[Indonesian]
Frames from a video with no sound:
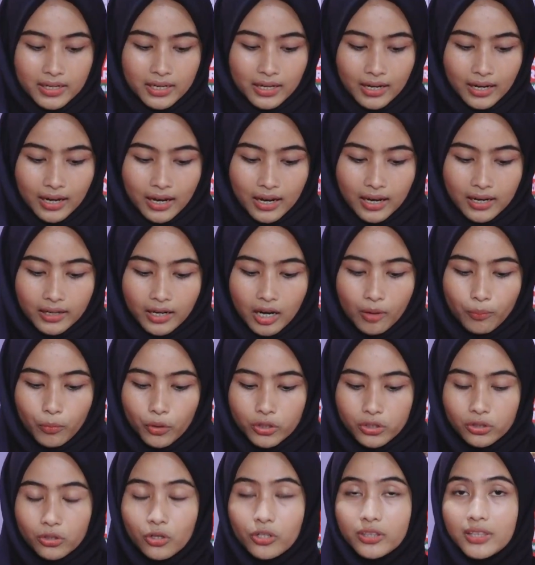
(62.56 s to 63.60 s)
dengan
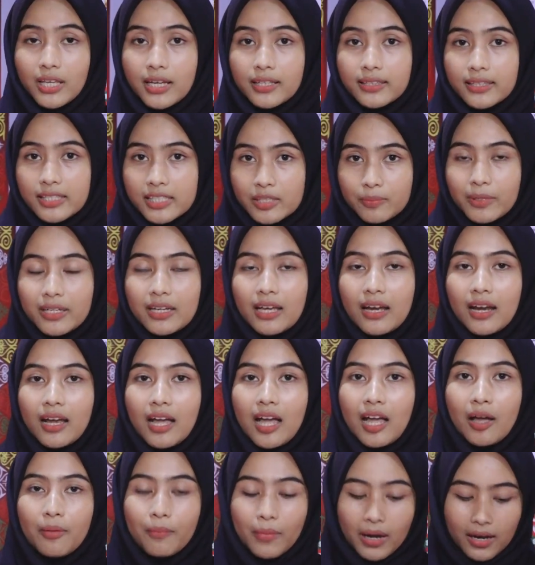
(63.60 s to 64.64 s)
Kaposko Taktis Bidang
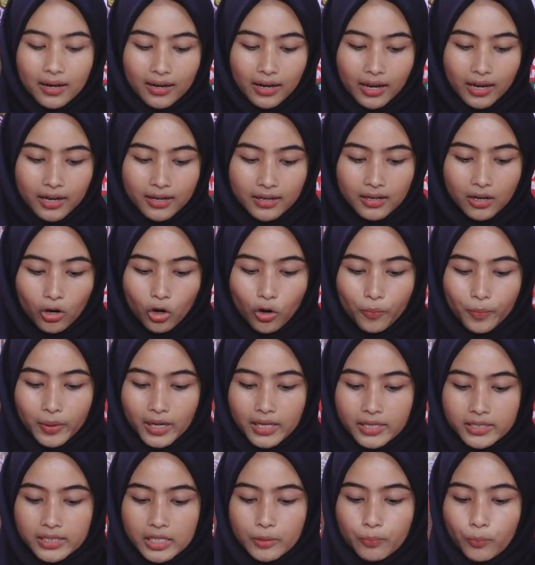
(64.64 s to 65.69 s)
Keamanan
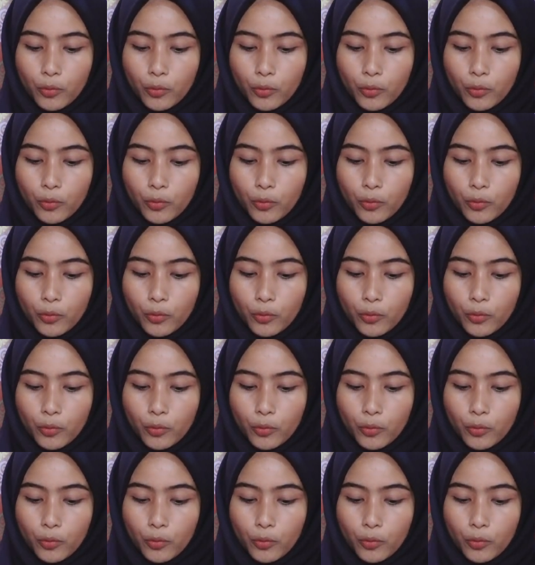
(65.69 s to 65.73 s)
Operasi